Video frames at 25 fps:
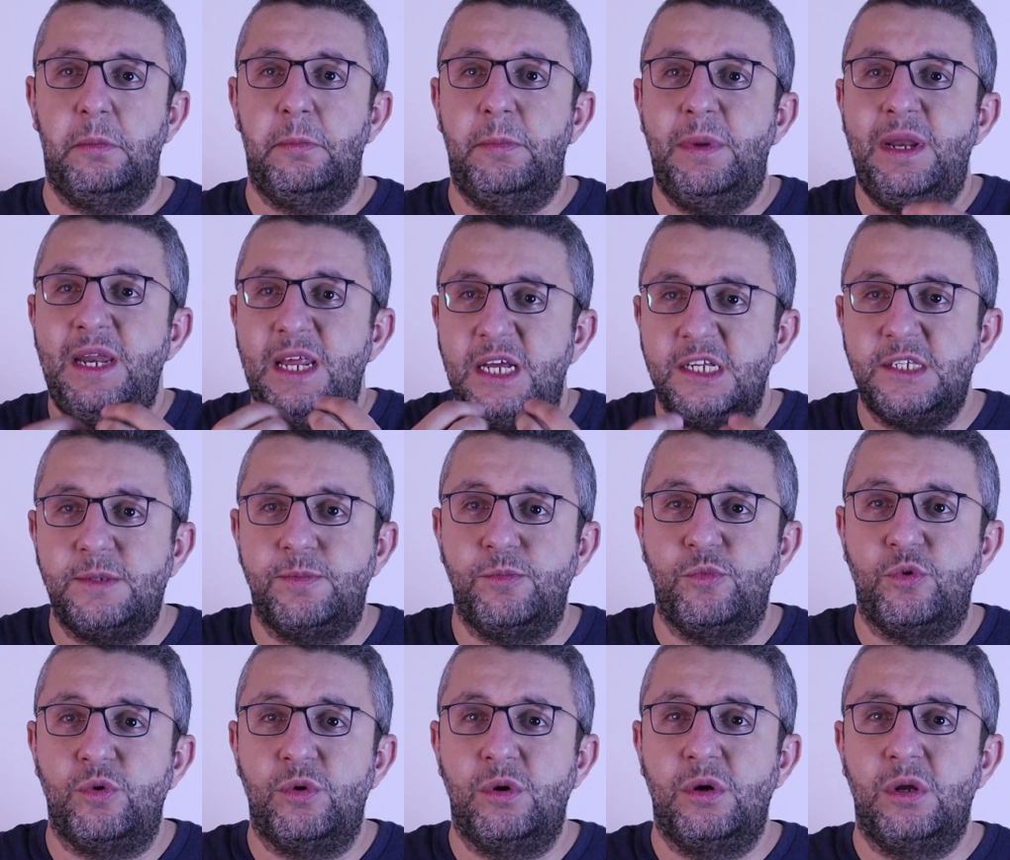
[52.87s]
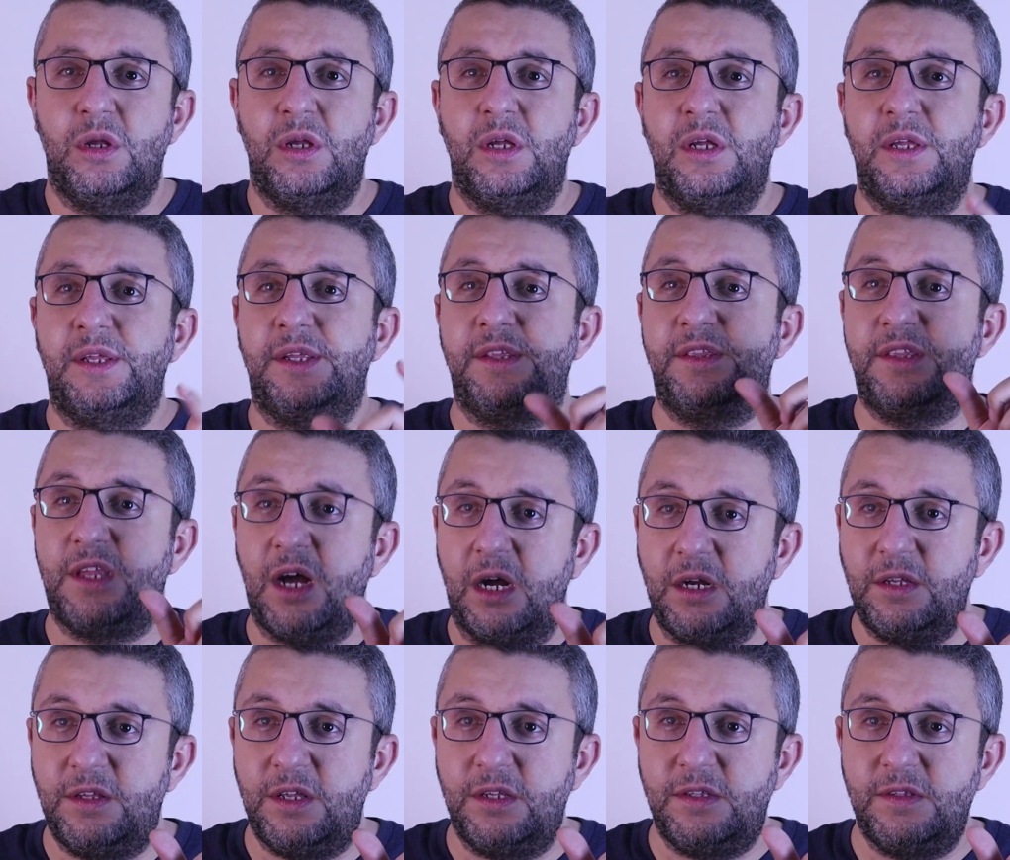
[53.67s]
من اسمه
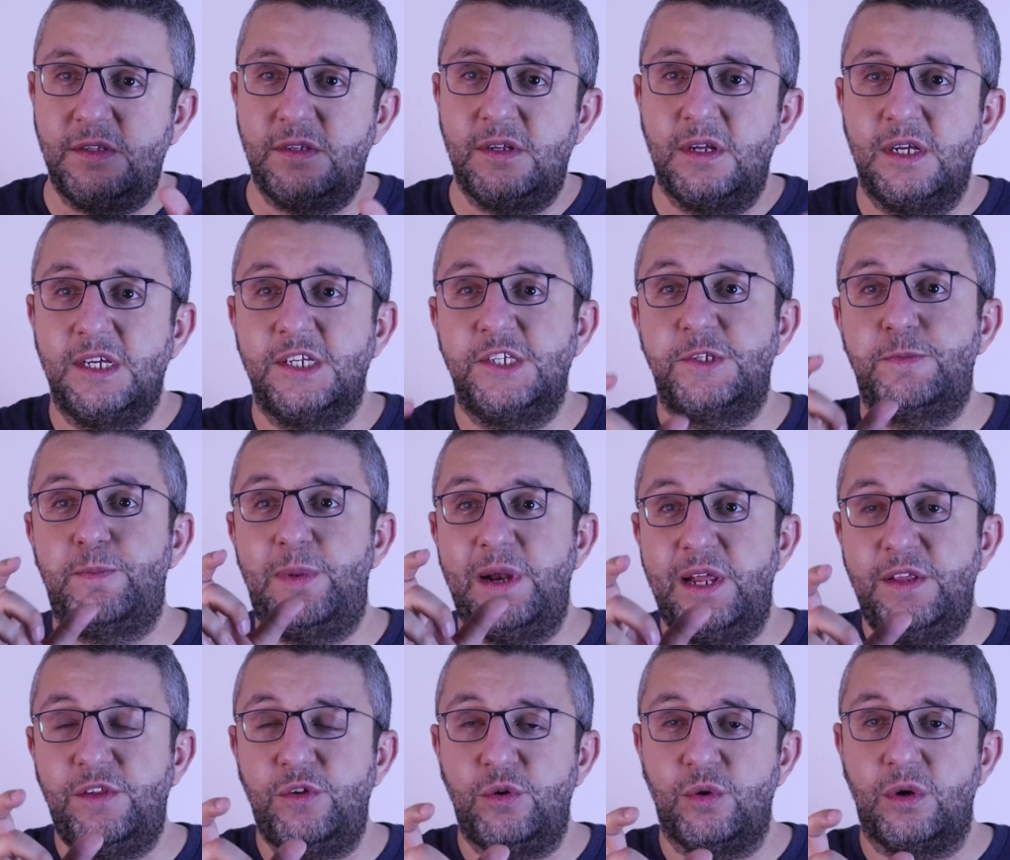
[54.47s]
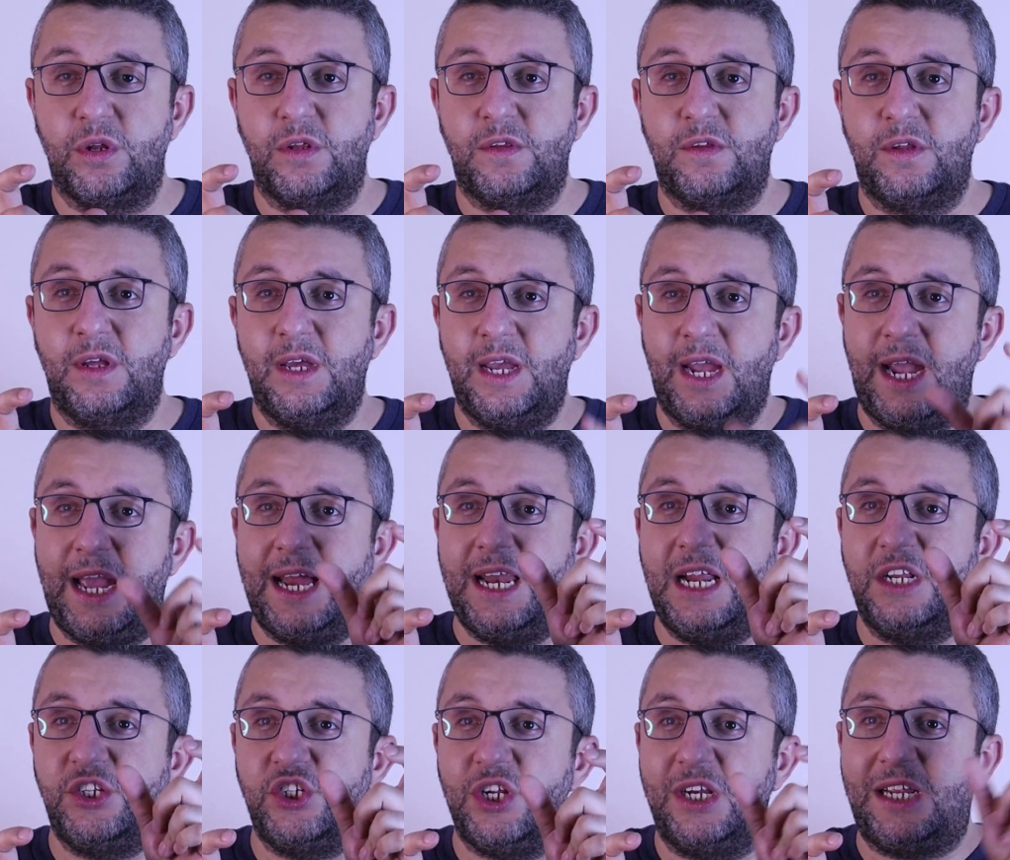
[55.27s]
دكتد سبليت يونت
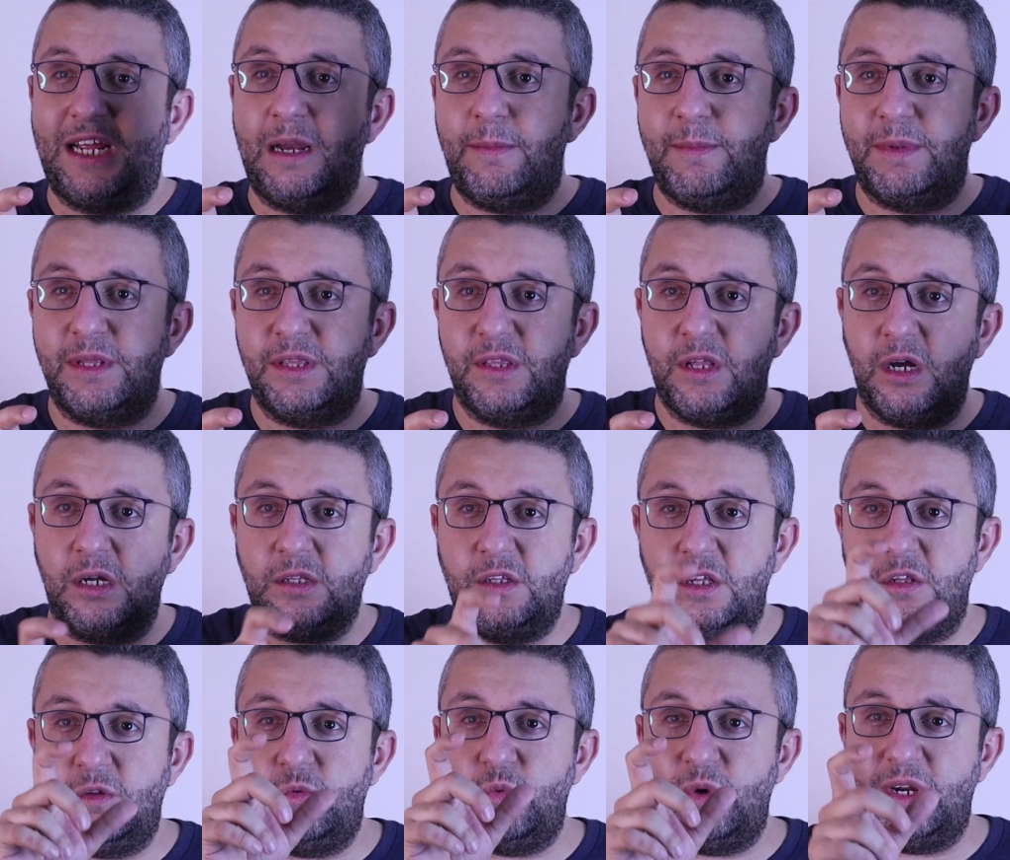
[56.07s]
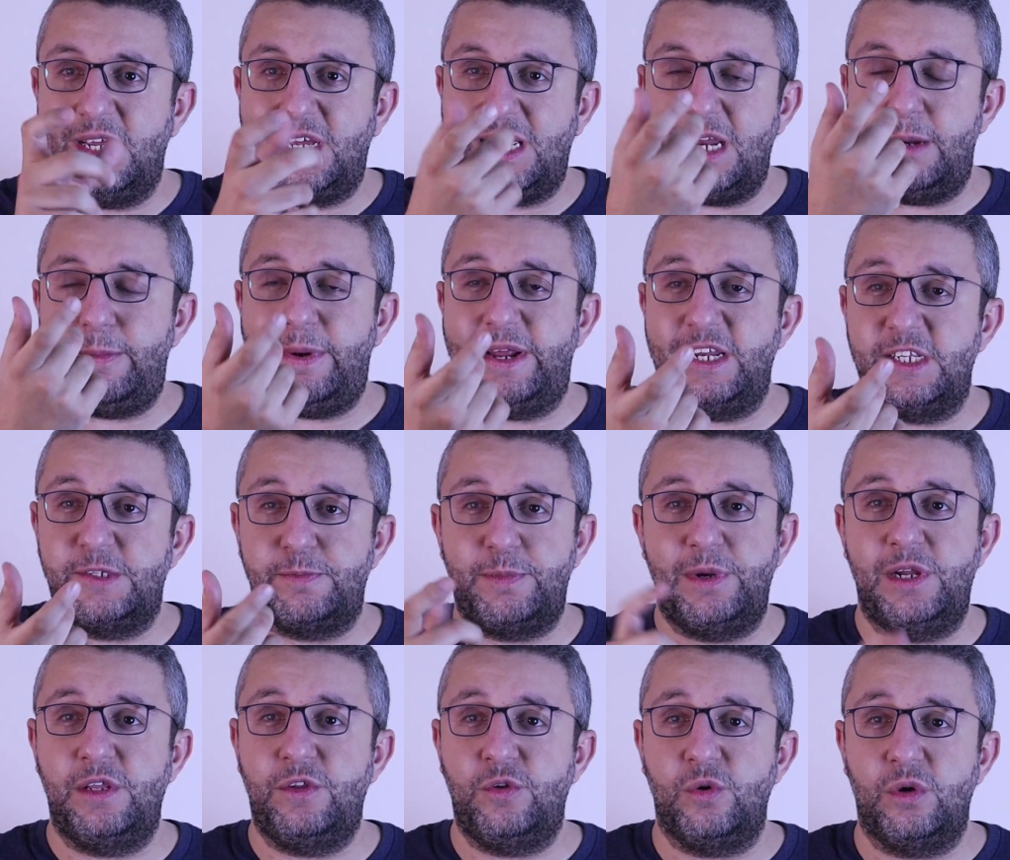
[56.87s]
خلينا نشيل كلمه دكتد ونتكلم على
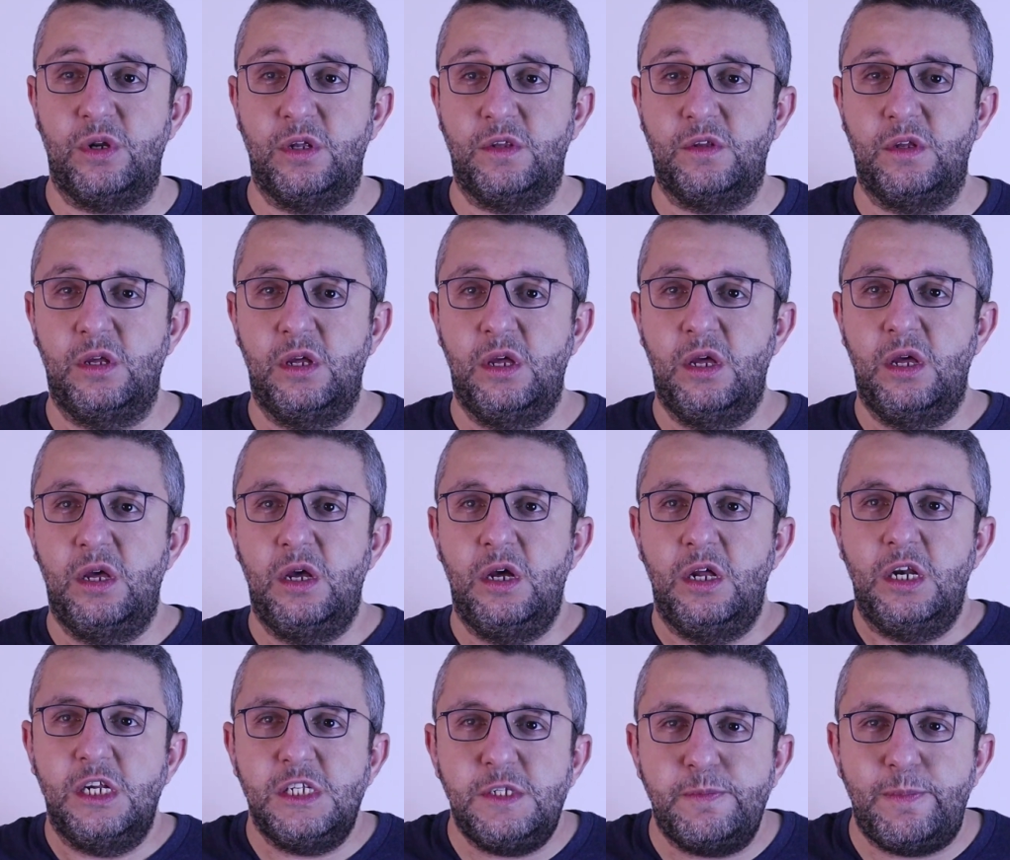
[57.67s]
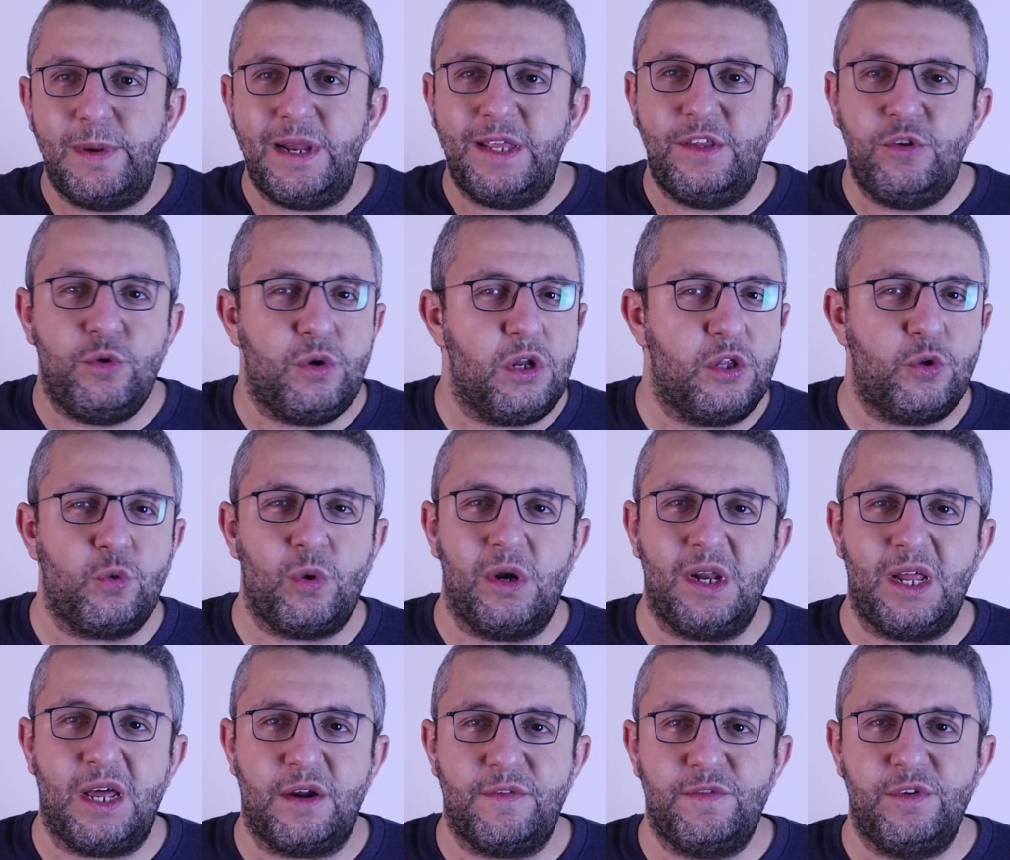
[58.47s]
السبليت يونت السبليت يونت
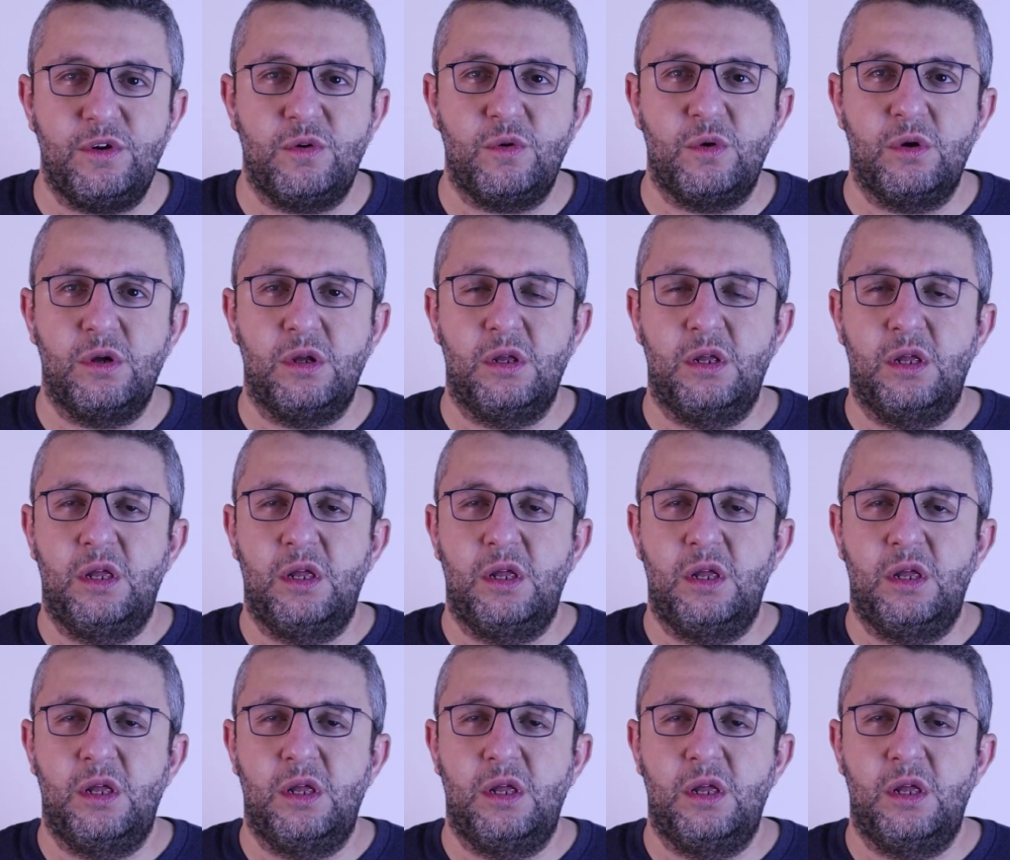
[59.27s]
كلنا عارفينه